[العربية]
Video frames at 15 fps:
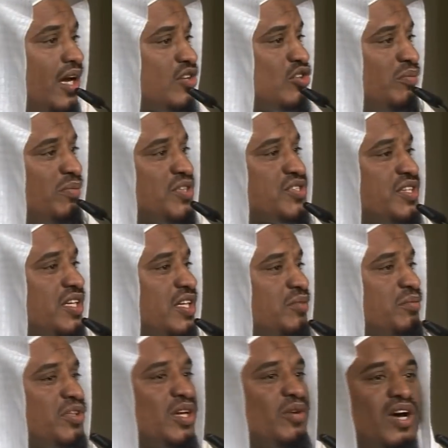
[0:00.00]
رجل بسيط
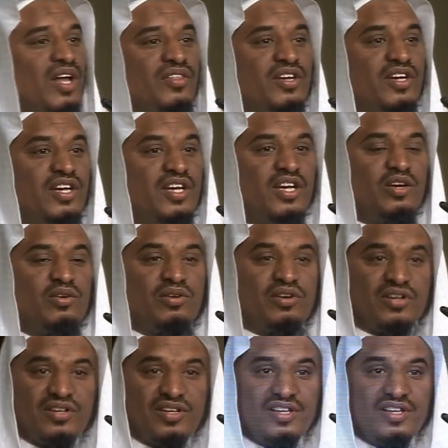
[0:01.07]
بتواضعه و...